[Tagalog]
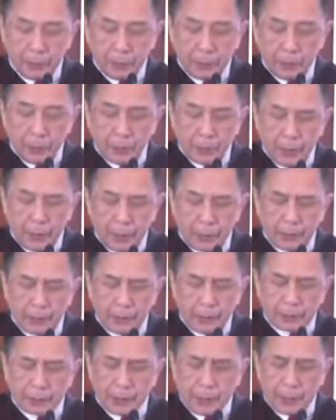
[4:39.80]
Done this
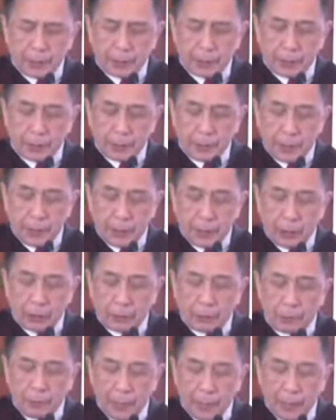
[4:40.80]
8th day of
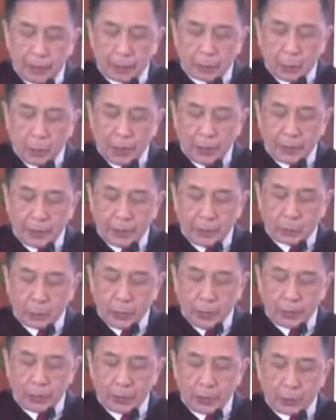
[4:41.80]
May
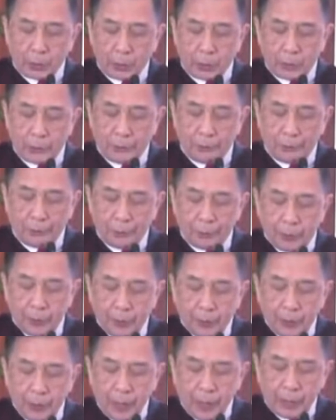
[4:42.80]
2022
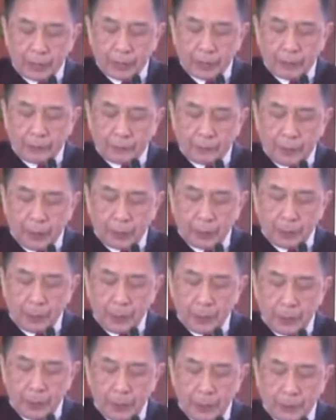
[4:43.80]
at the Philippine
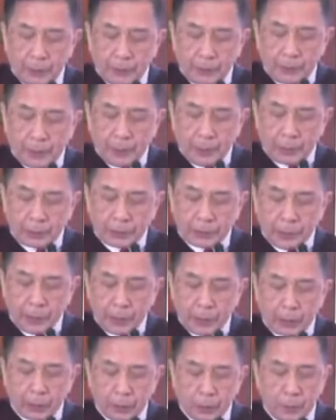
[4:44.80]
International
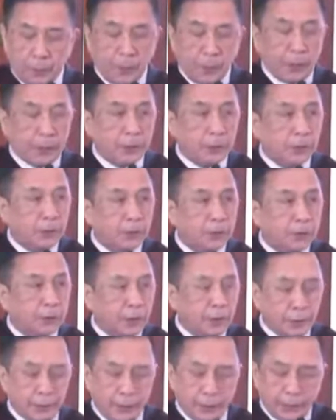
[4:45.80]
Convention
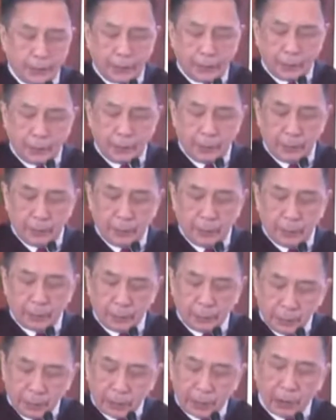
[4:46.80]
Center,
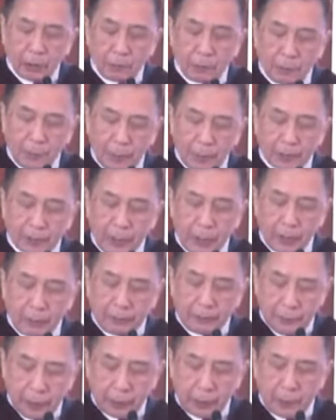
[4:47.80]
City of Pasay,
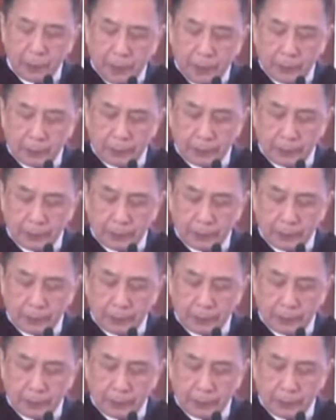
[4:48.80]
Philippines.